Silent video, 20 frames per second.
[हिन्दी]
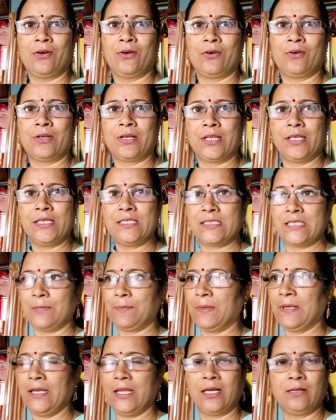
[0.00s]
और इससे
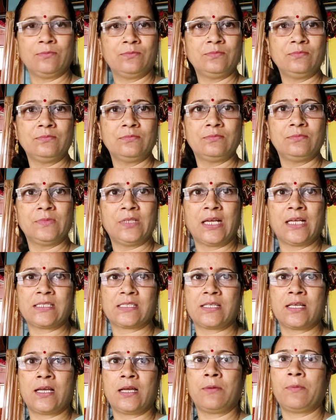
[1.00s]
पहले हम
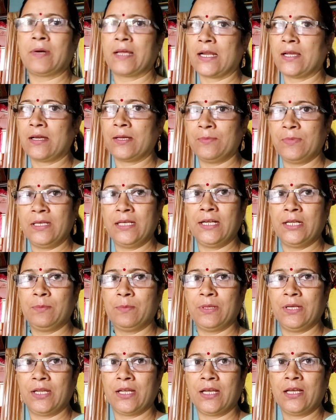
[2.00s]
नाश्ता हमारा अभी लेट
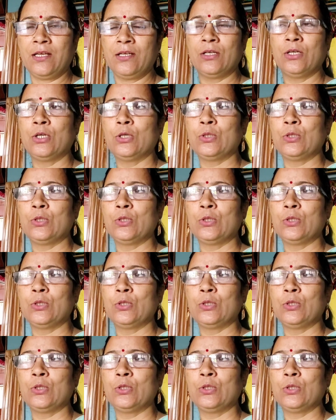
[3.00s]
बनेगा